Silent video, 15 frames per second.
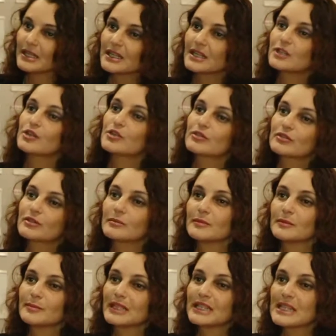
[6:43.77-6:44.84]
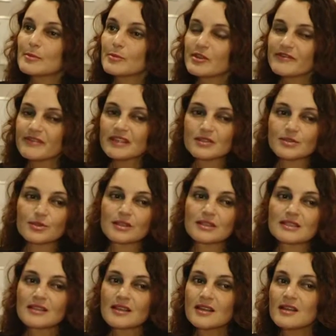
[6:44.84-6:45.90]
Pequeños, pequeñas
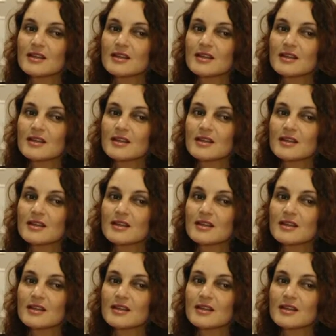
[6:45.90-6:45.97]
modificaciones.